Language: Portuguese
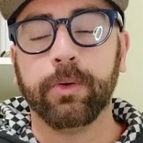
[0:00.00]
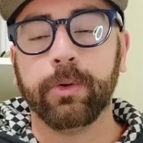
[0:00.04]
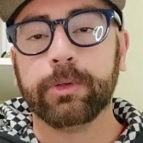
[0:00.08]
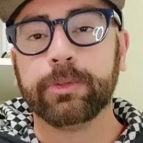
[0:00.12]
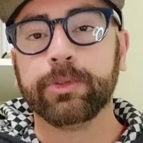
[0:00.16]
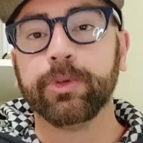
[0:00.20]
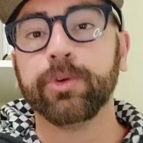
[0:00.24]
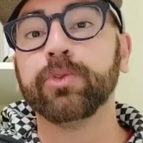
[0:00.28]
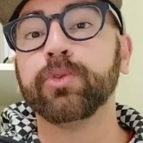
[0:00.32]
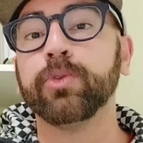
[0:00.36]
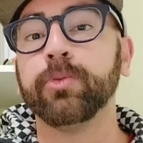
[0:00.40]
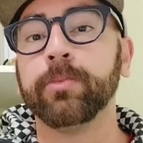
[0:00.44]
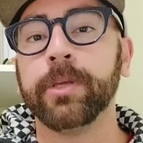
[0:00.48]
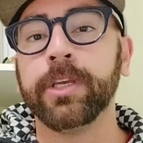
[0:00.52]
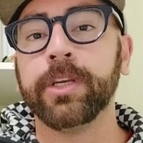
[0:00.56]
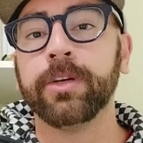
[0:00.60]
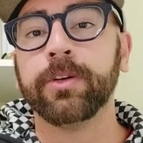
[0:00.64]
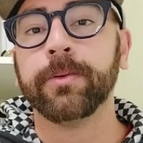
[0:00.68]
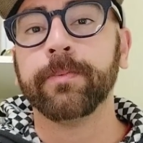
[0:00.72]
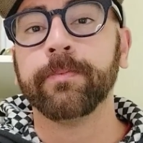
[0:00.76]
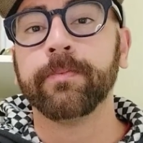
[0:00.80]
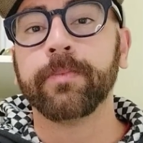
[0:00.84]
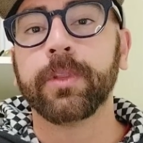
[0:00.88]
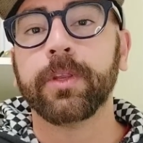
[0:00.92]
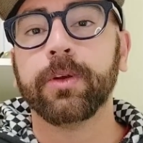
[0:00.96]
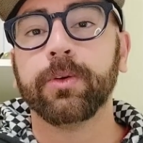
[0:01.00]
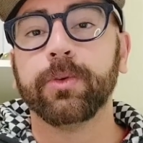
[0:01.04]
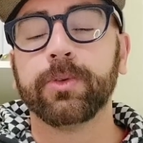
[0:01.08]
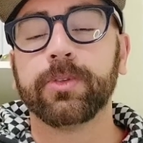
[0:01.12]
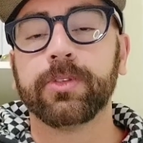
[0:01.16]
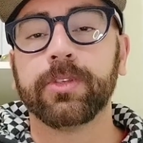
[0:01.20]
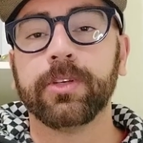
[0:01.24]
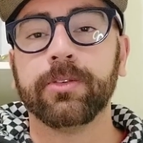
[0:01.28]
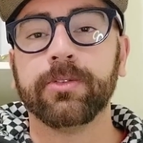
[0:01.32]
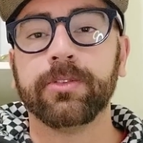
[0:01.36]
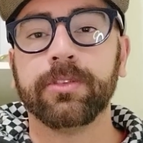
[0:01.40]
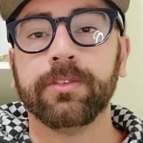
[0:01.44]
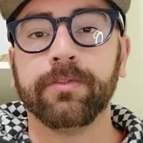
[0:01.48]
quando no domingo o
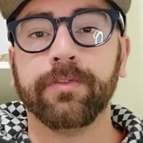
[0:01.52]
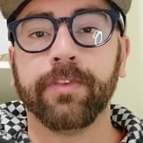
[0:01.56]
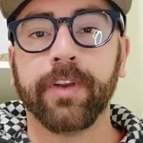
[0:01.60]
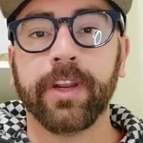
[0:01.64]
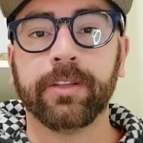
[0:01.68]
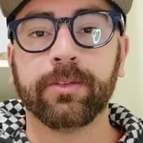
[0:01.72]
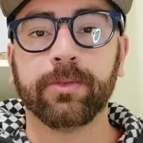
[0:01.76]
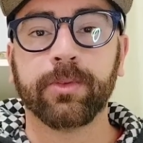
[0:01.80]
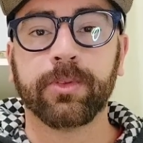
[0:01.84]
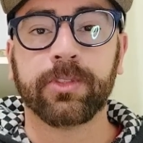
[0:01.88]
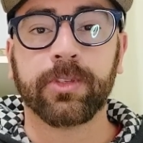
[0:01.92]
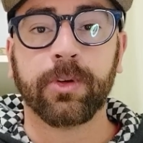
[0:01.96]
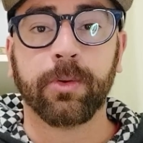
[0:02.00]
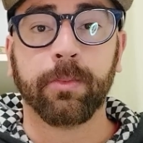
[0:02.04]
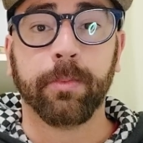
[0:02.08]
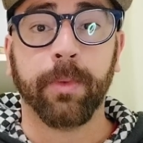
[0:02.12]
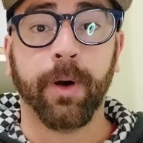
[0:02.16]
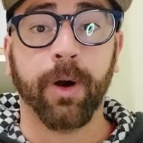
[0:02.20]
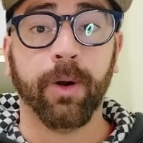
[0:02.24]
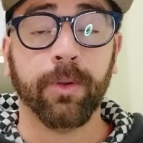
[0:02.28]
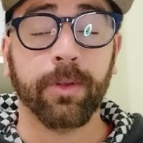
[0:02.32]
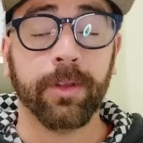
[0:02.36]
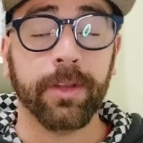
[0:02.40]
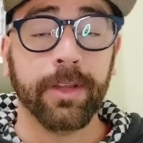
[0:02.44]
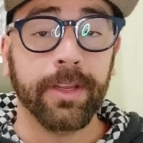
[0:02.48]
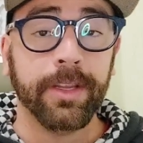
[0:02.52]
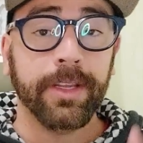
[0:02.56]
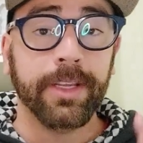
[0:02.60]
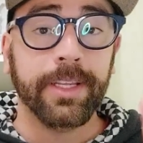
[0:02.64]
Santos enfrenta o São Paulo.